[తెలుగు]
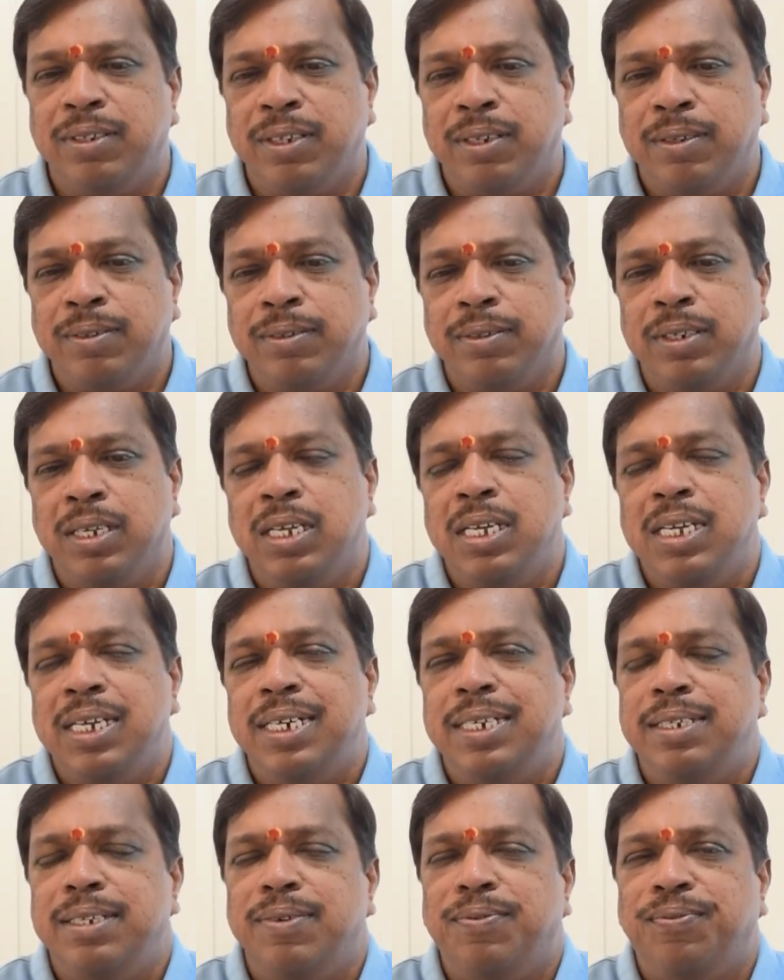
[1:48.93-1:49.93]
చేంజ్ అవుతారు
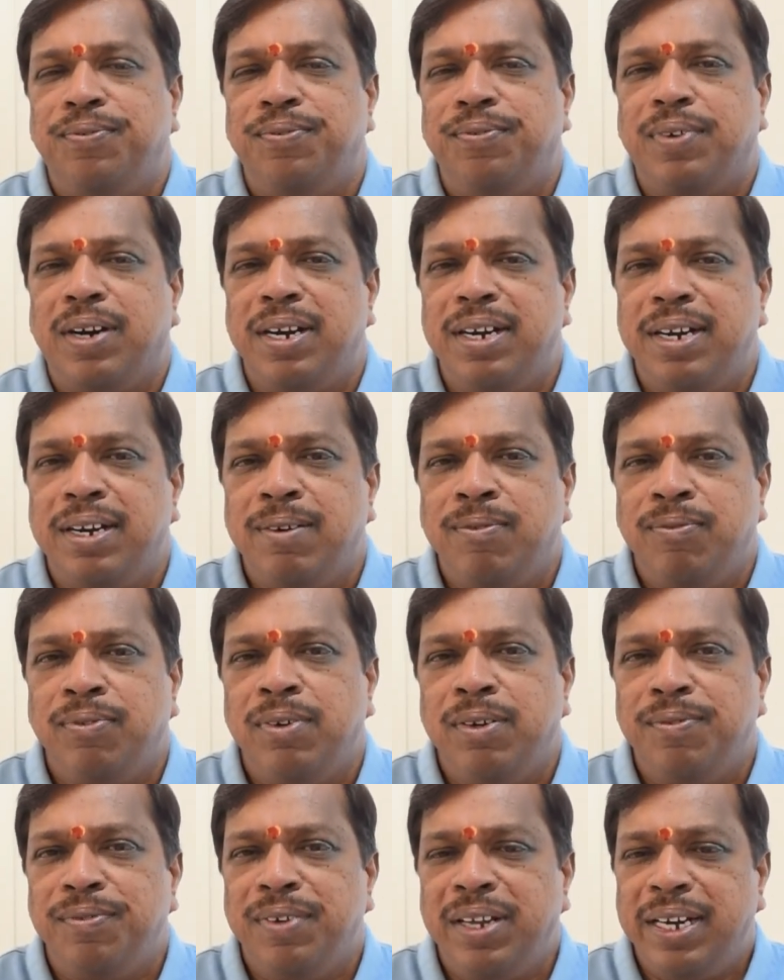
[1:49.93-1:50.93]
ఇట్స్ ఎ
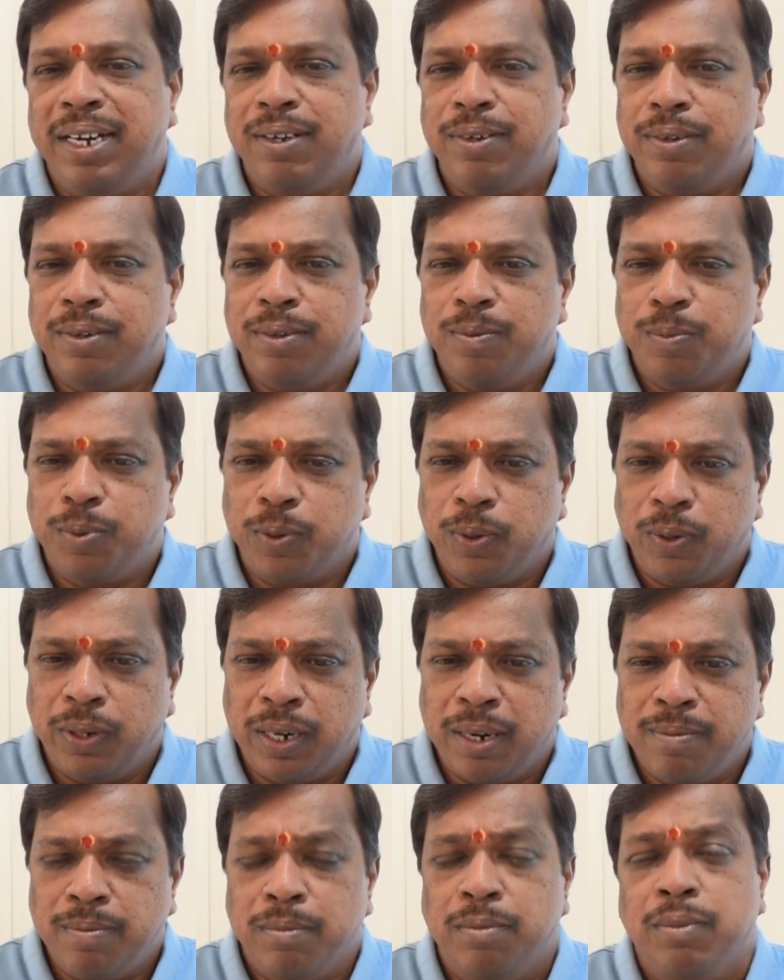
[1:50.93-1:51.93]
వండర్ఫుల్ వెరీ గుడ్
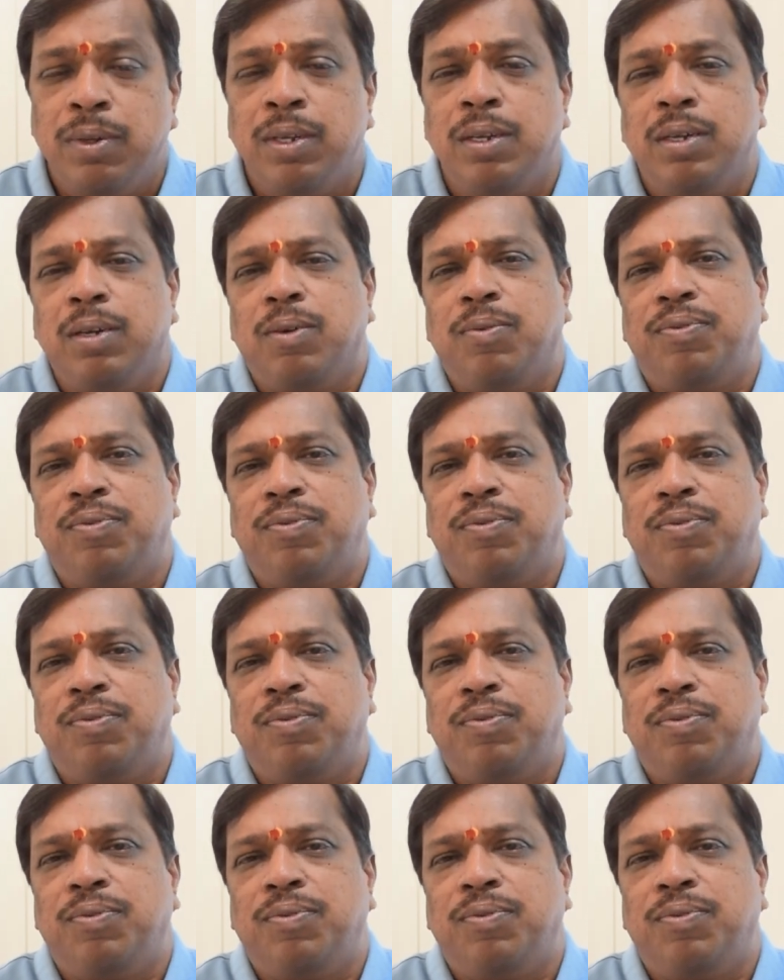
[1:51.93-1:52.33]
ప్రోగ్రామ్